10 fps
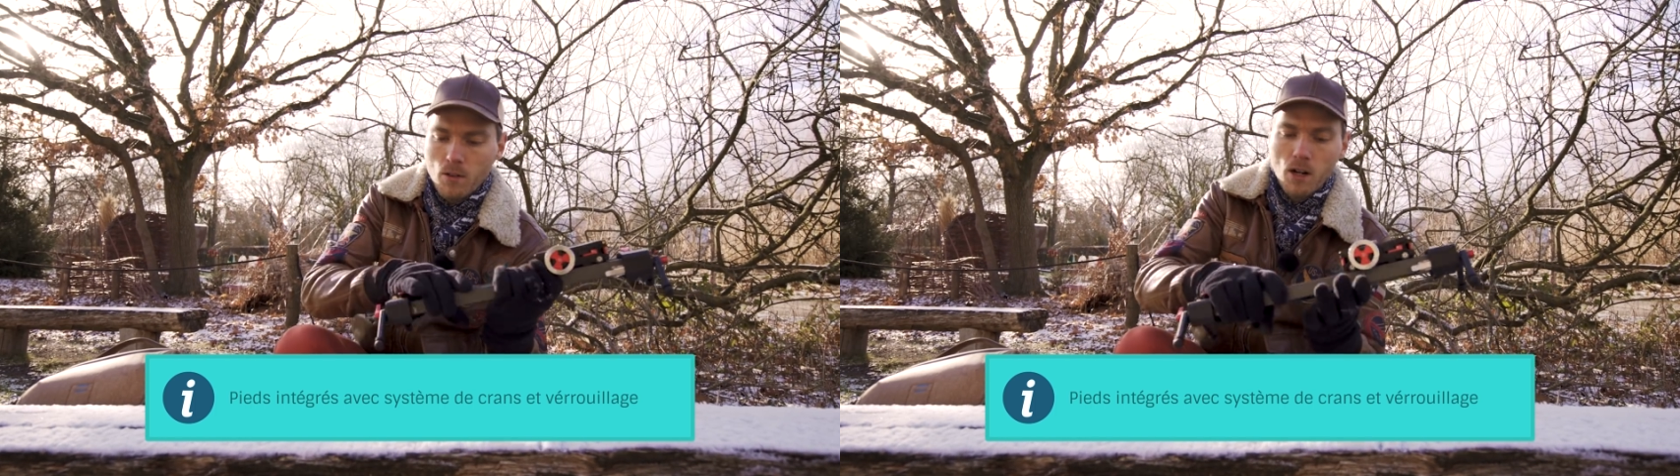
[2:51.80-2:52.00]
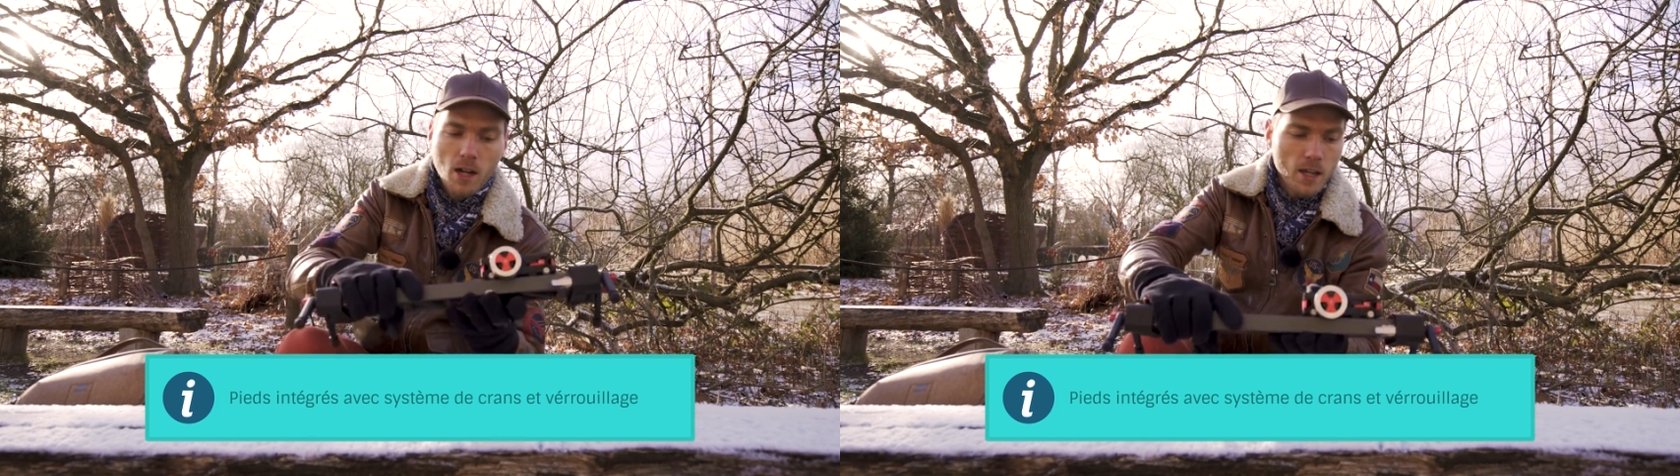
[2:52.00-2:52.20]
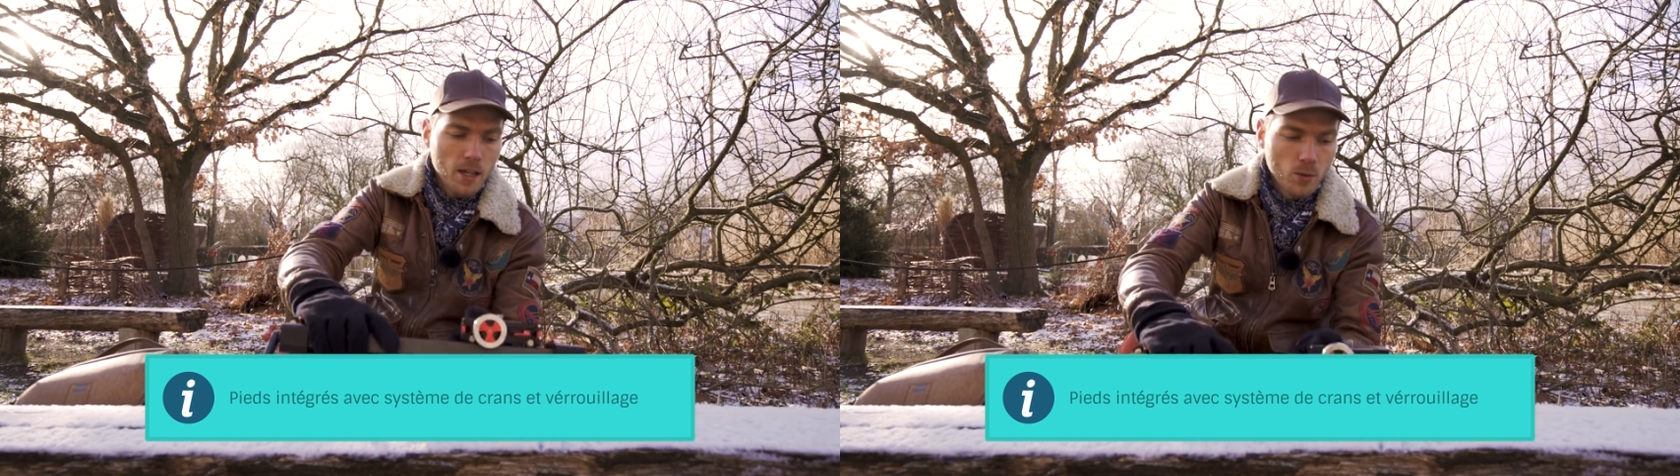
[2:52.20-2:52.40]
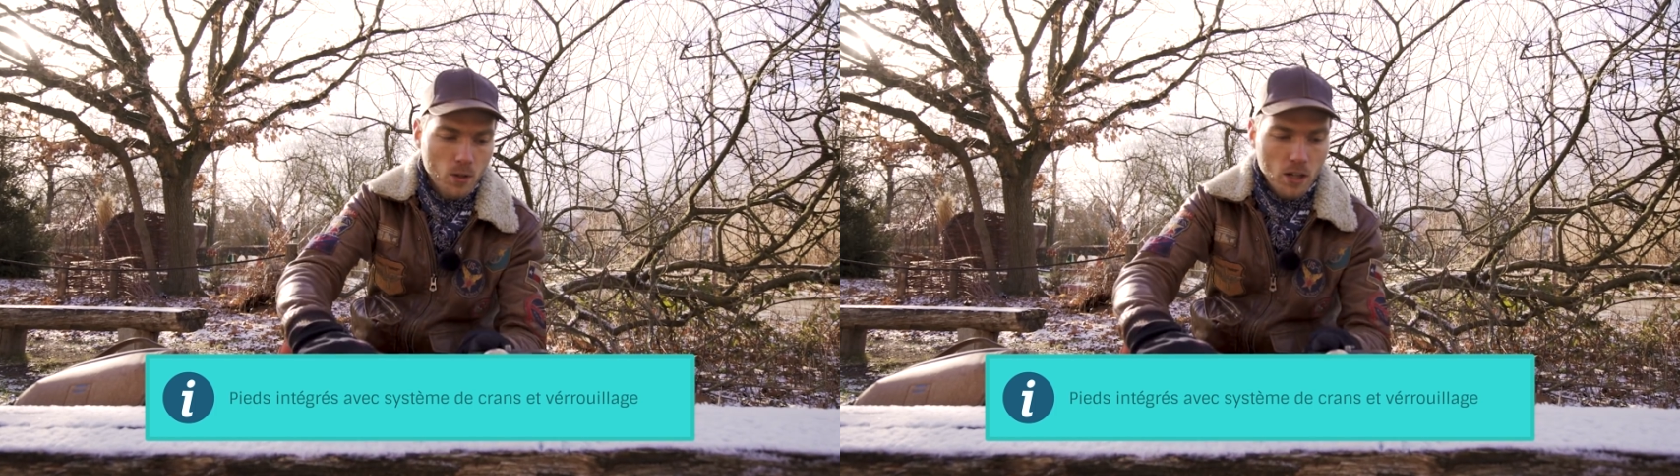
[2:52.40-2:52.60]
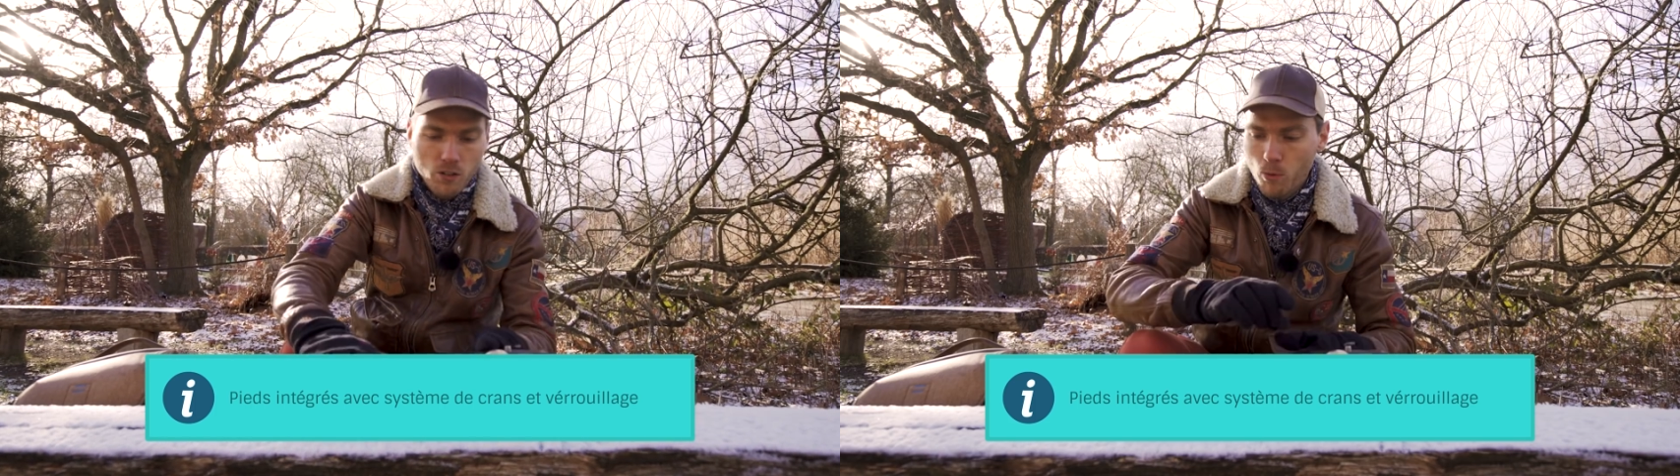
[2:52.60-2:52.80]
Voilà, et
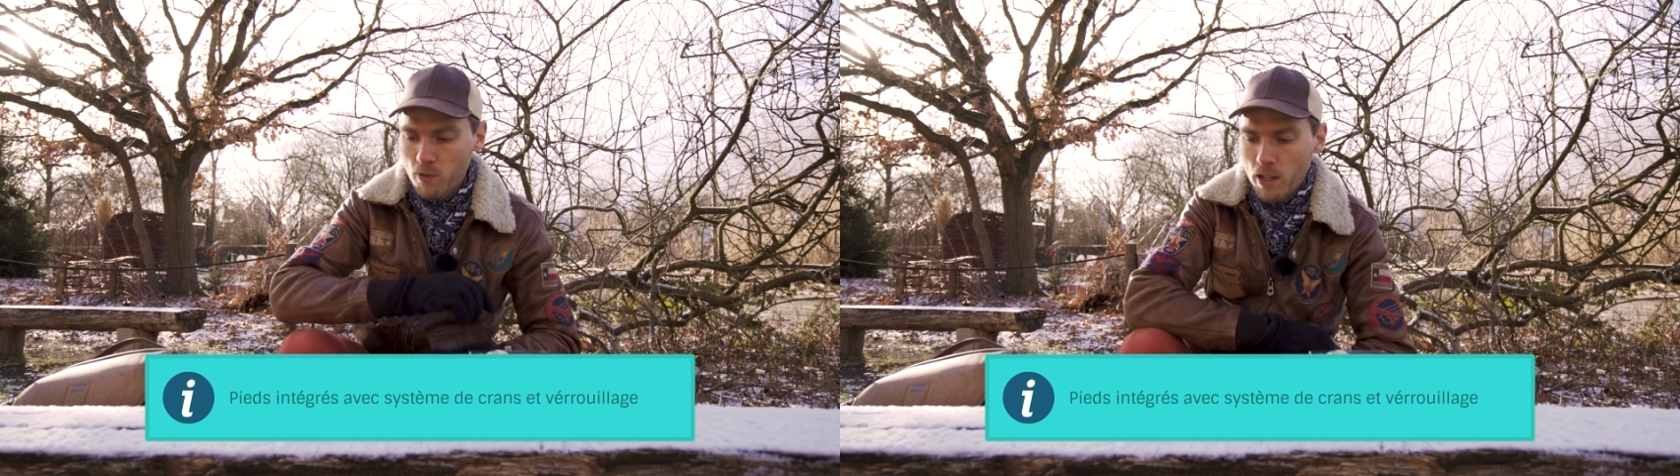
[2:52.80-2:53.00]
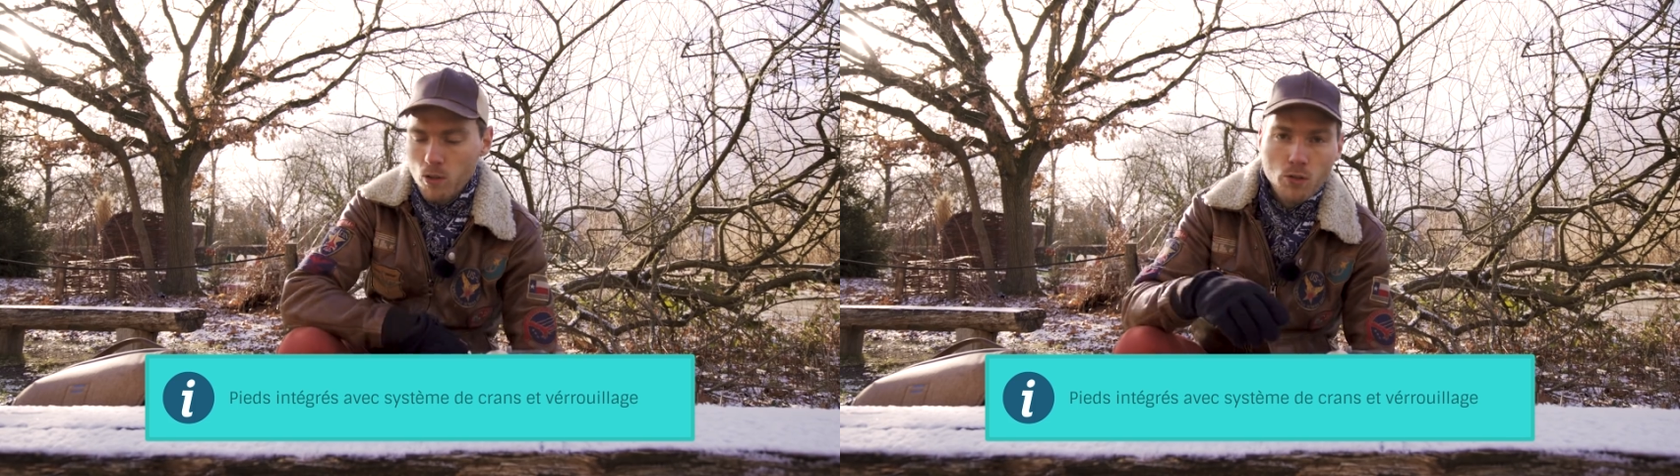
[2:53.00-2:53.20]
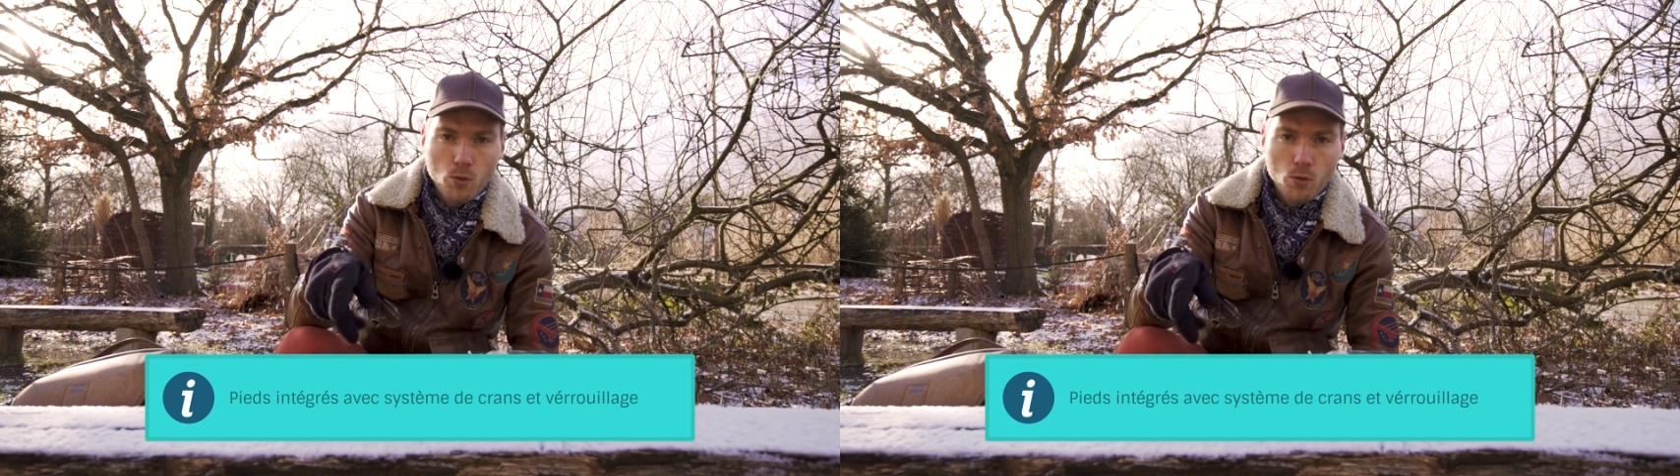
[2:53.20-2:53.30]
donc là j'ai mon slider